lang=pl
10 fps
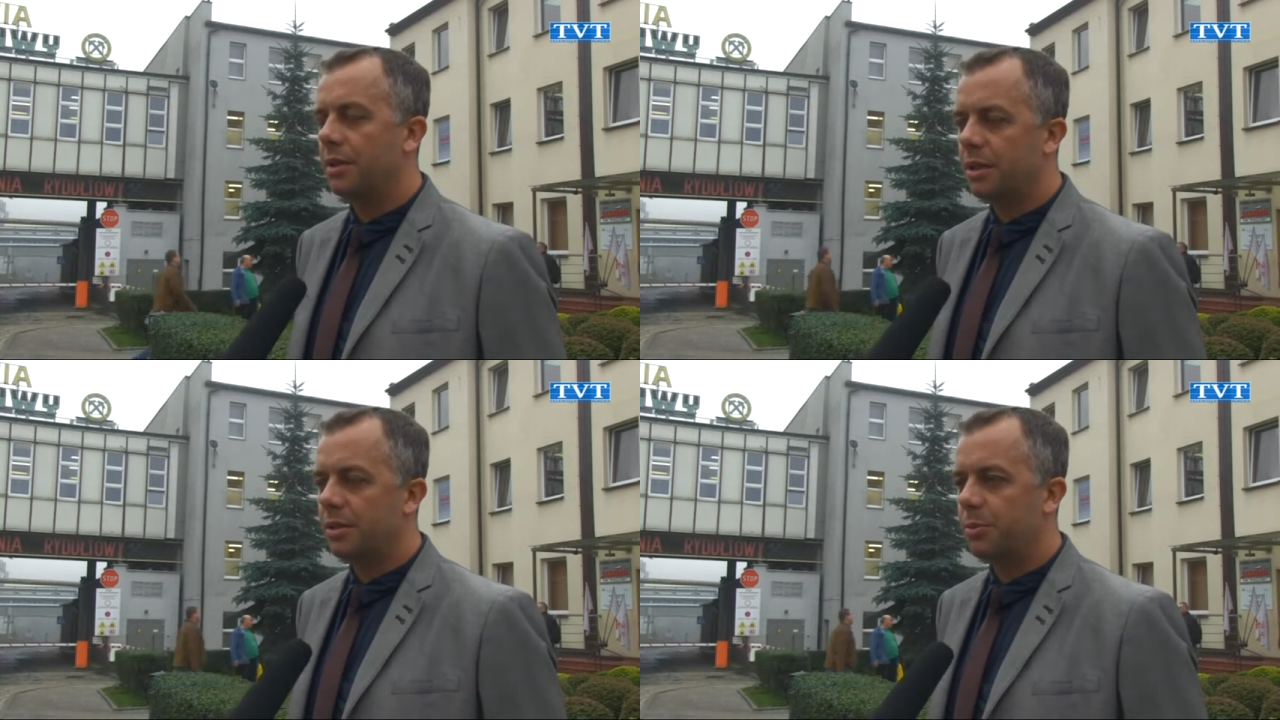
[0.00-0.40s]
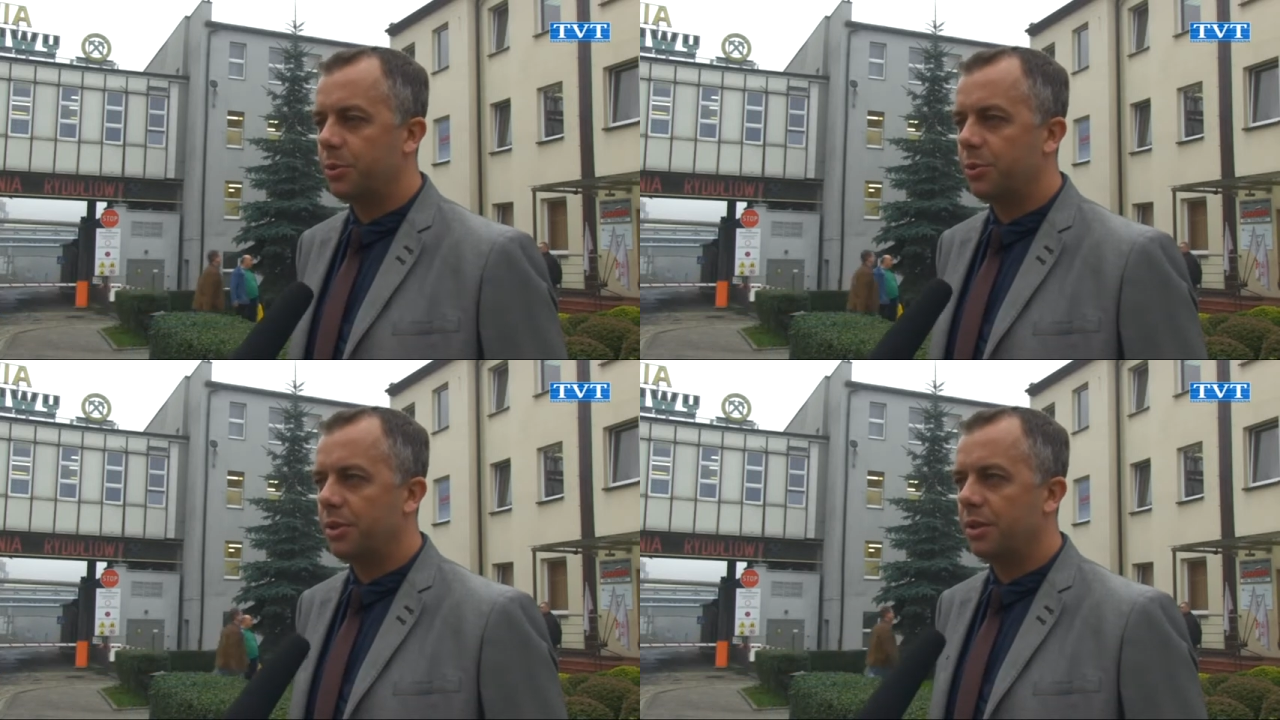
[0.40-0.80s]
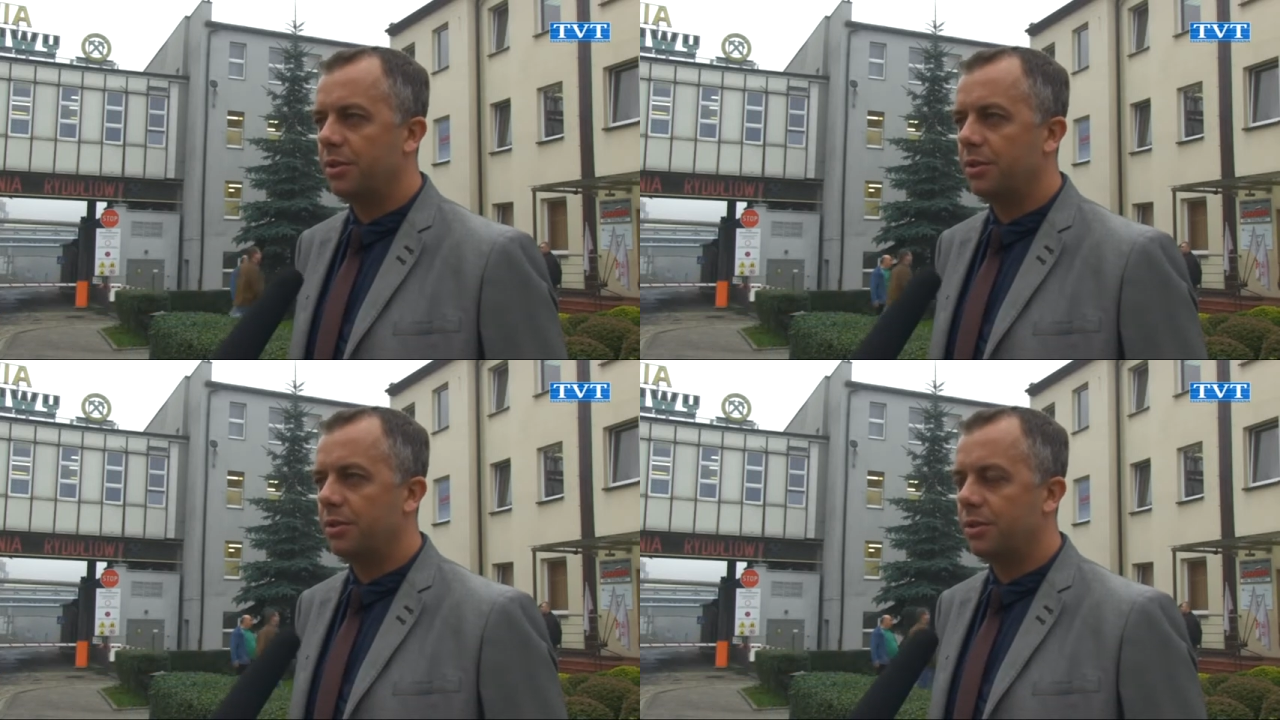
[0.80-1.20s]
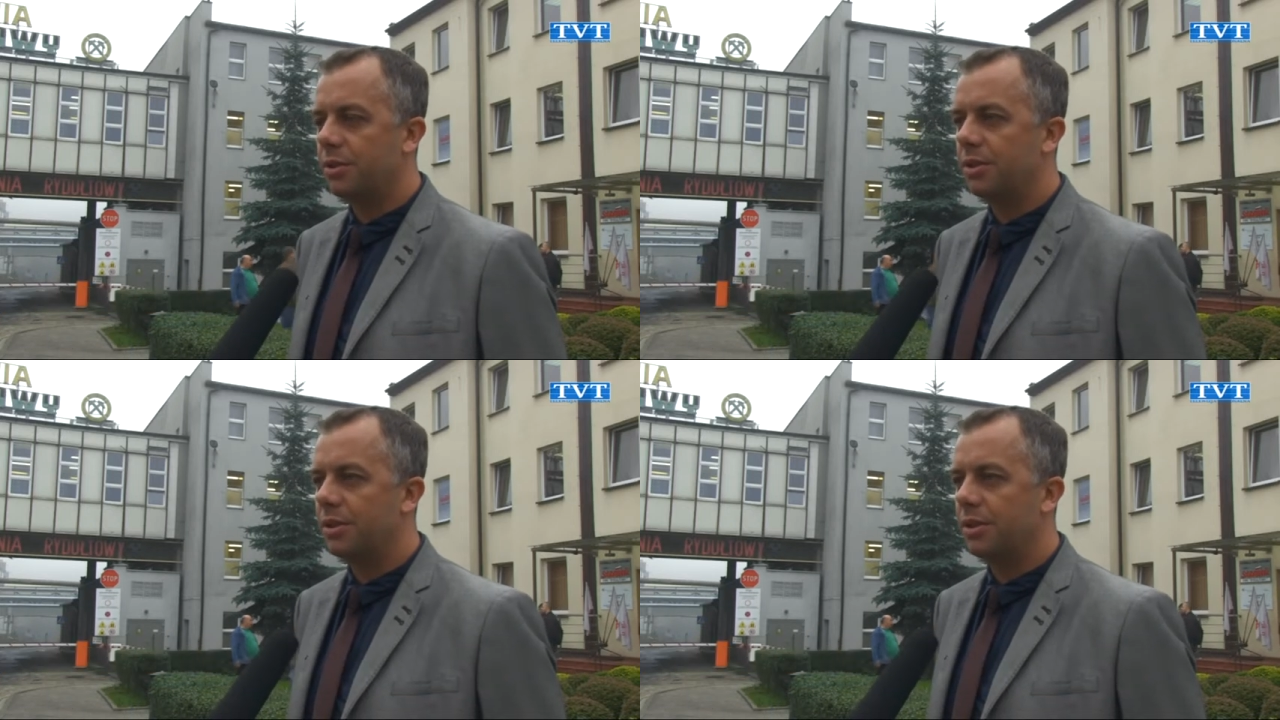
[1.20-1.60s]
wyrazy współczucia do
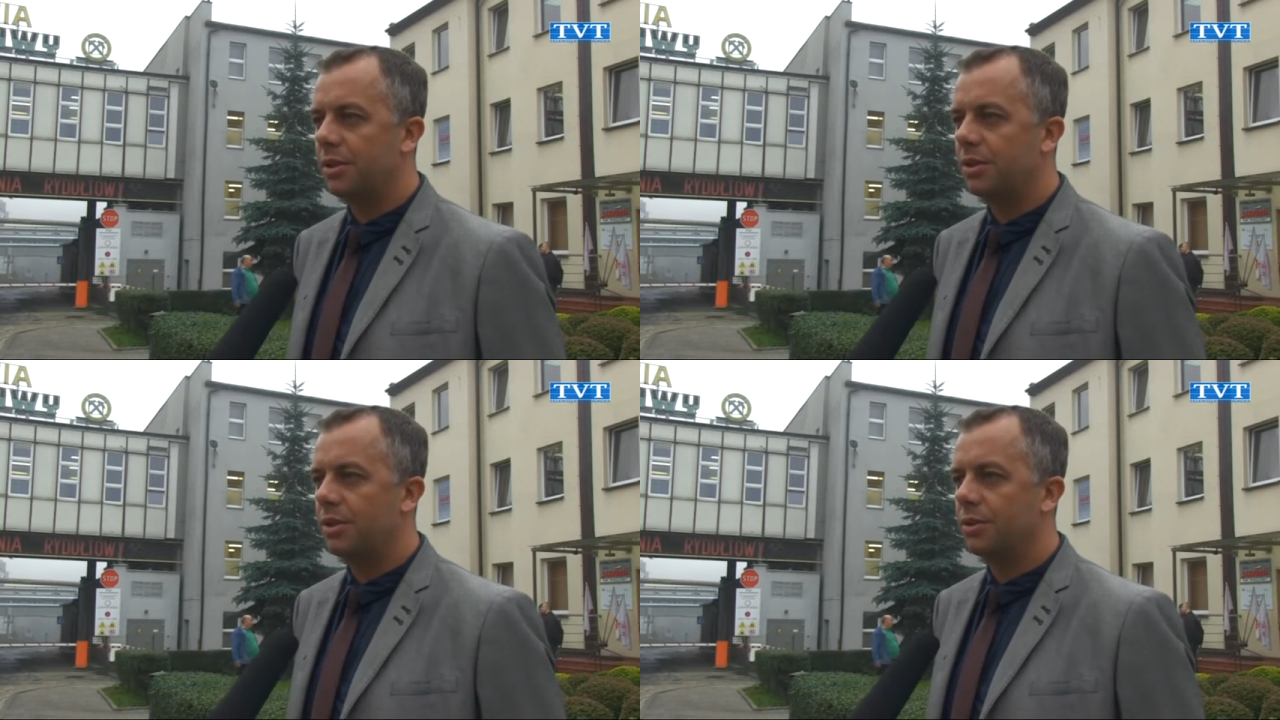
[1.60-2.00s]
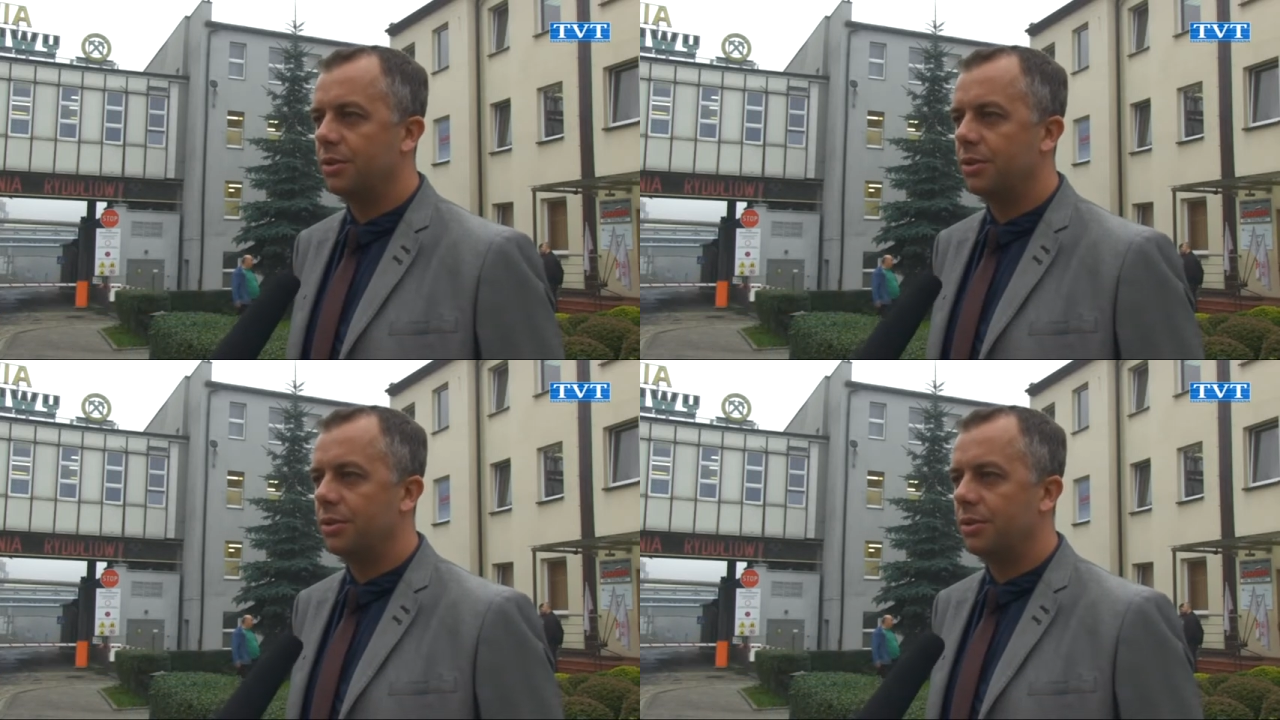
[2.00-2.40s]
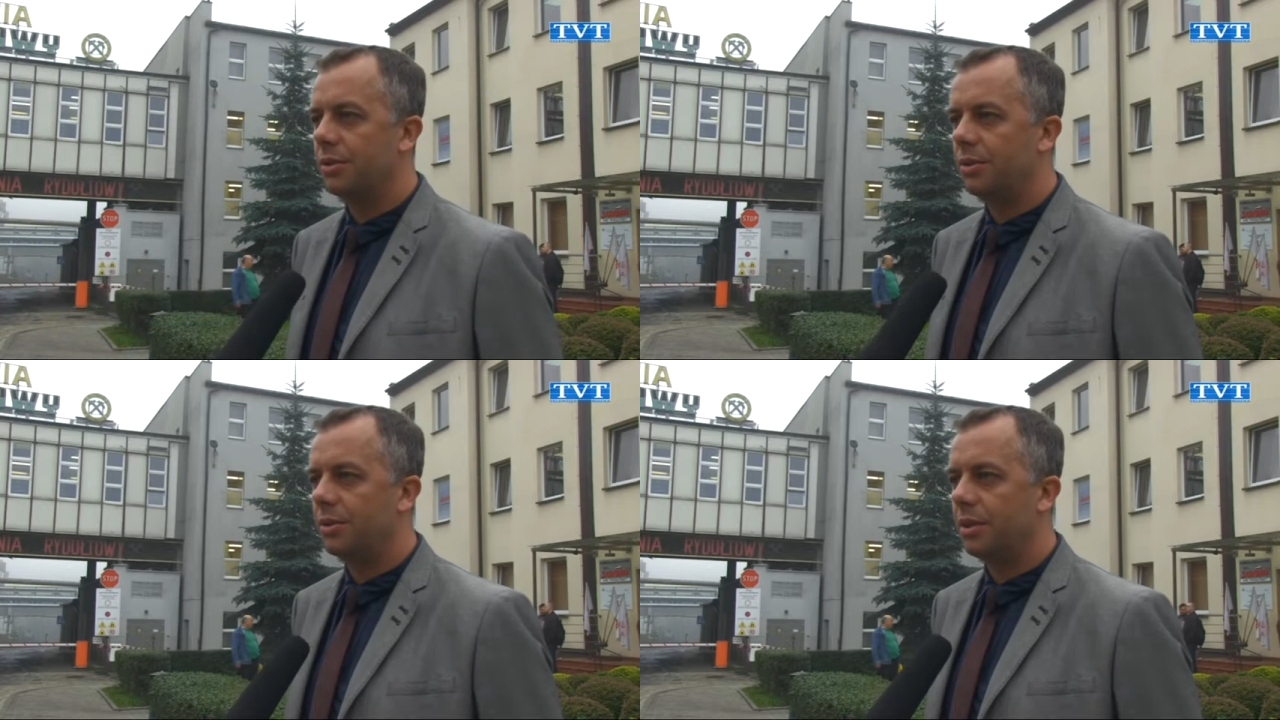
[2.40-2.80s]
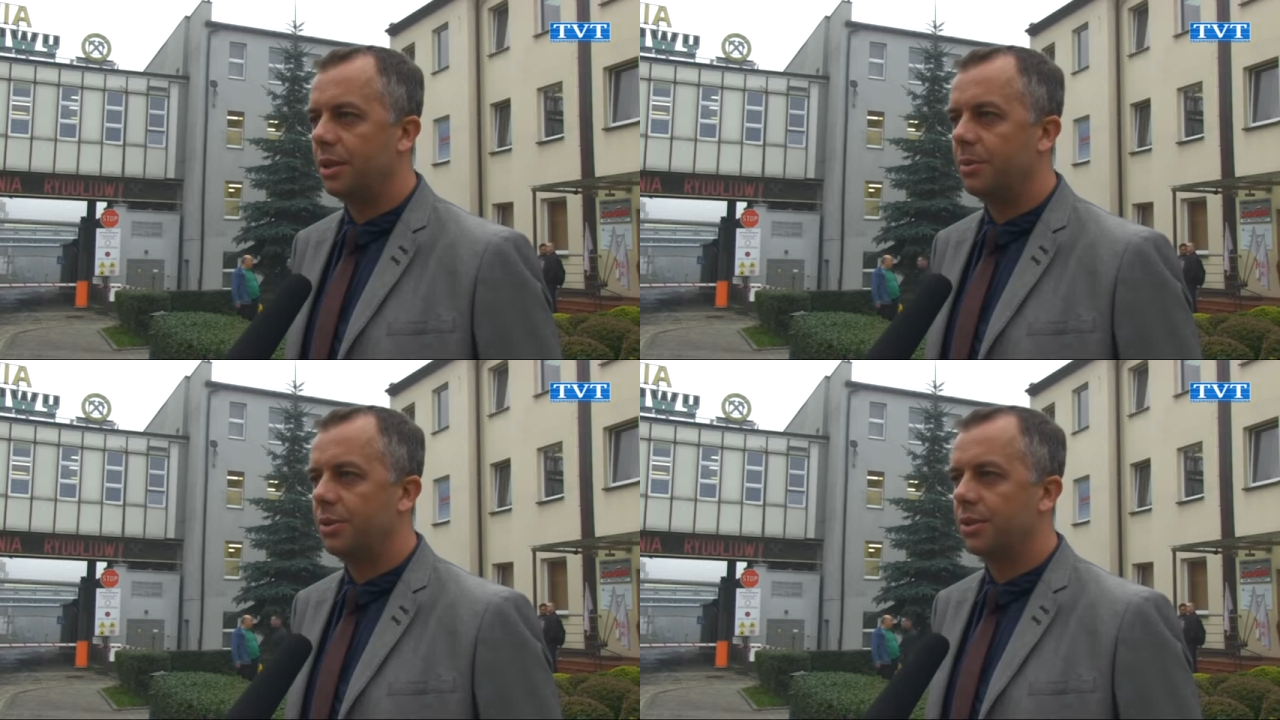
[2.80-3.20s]
rodziny i do, do
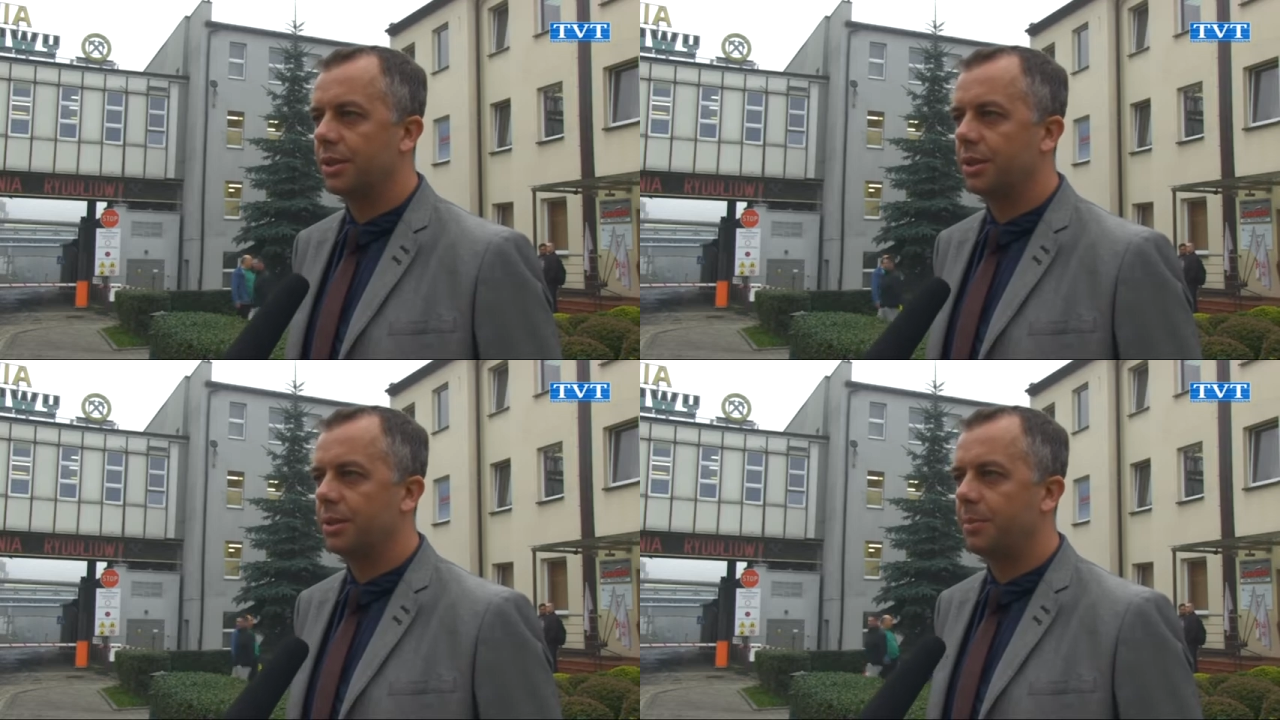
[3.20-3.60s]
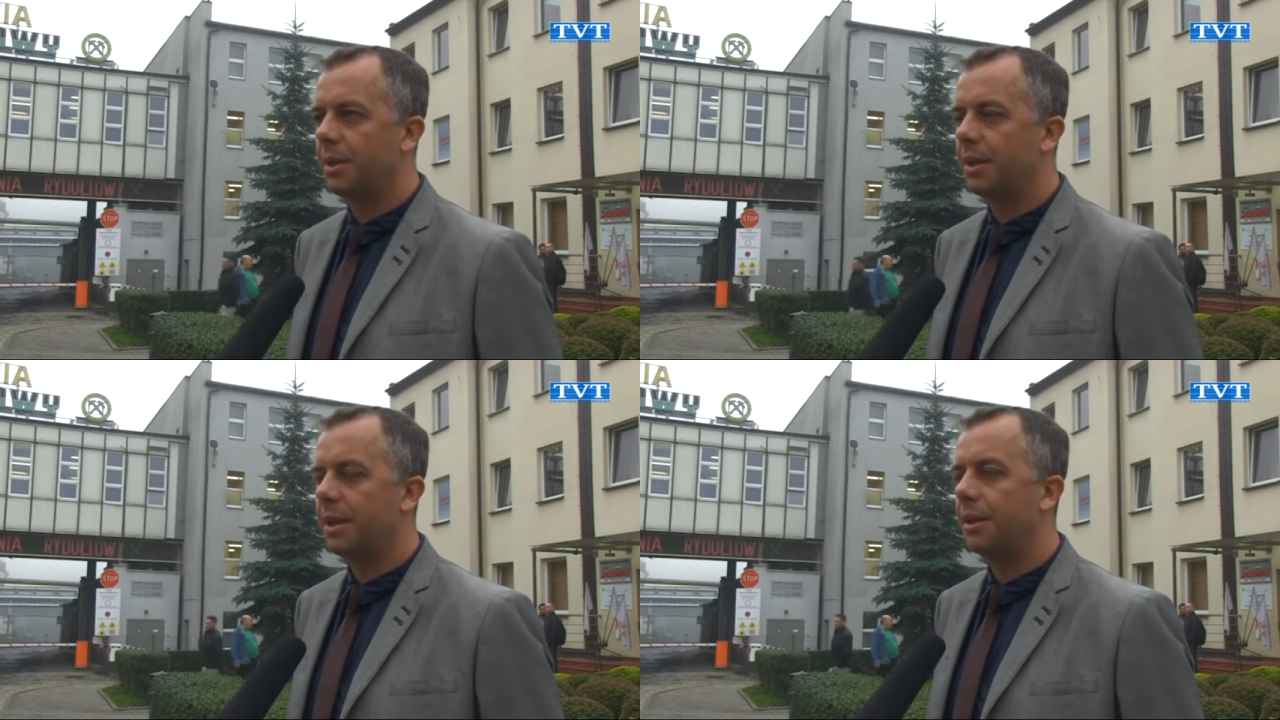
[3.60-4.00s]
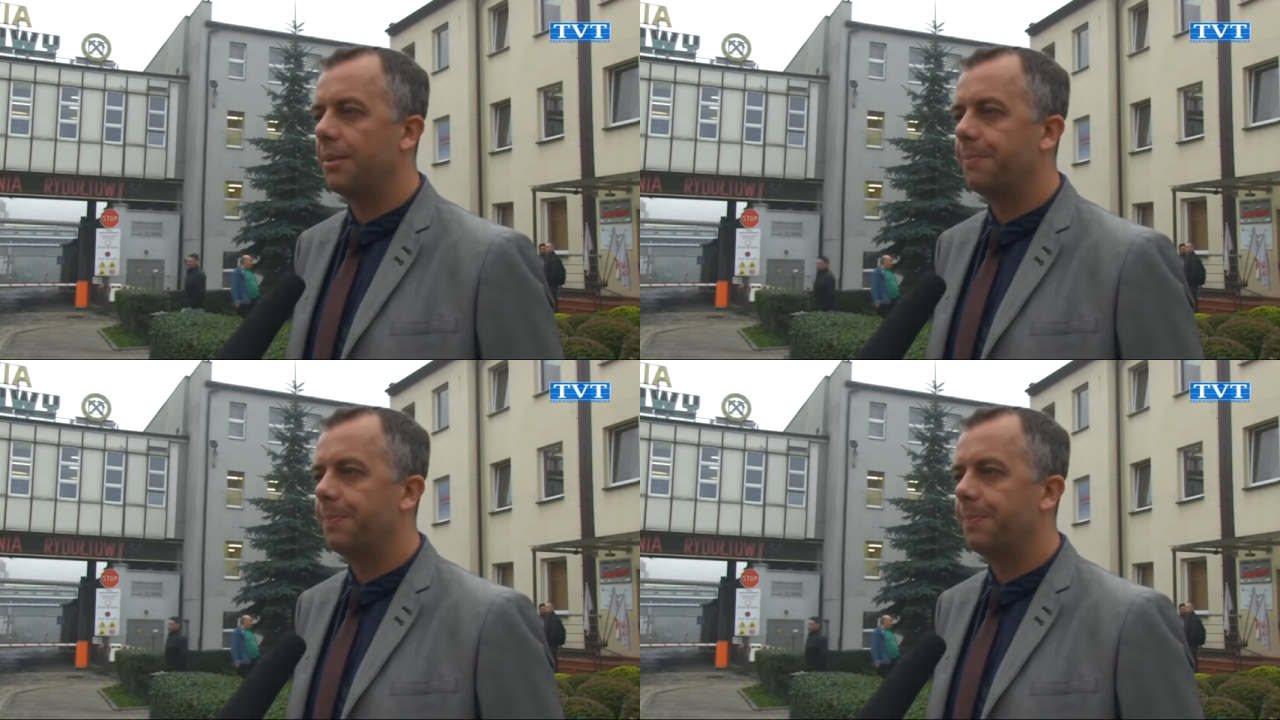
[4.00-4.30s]
najbliższych pana Jana.